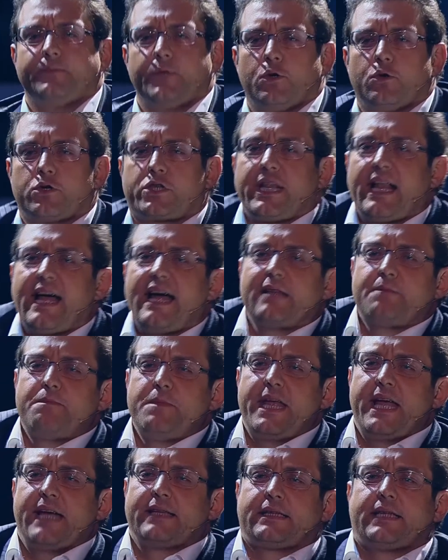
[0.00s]
но ушла от
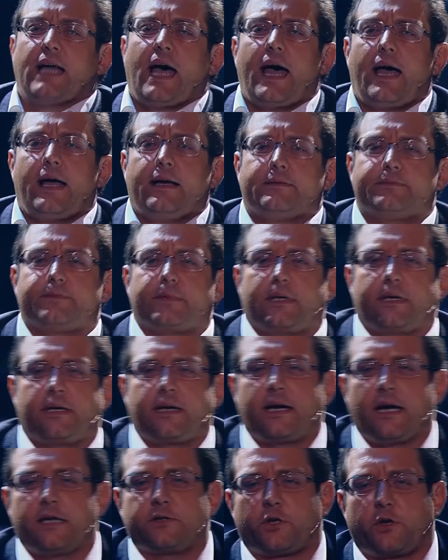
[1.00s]
меня та,
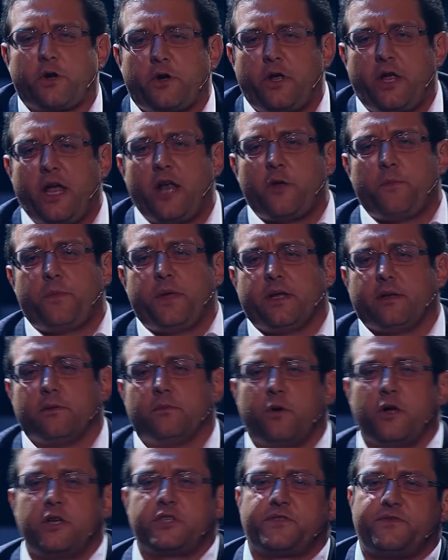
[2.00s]
которую я любил
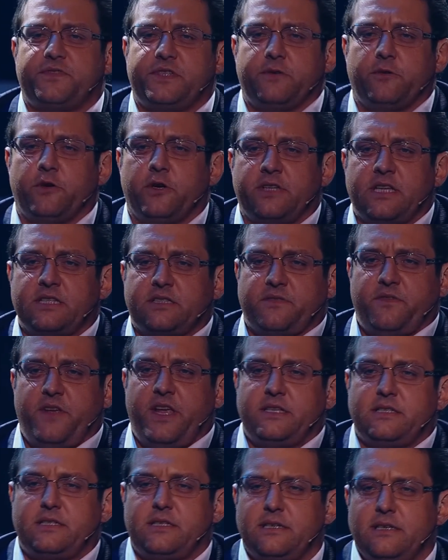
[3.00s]
больше всего на
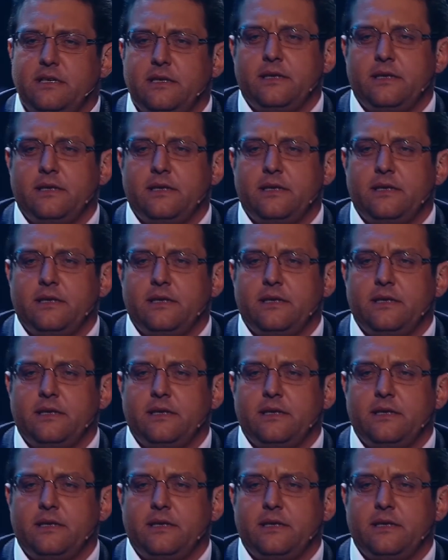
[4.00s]
свете.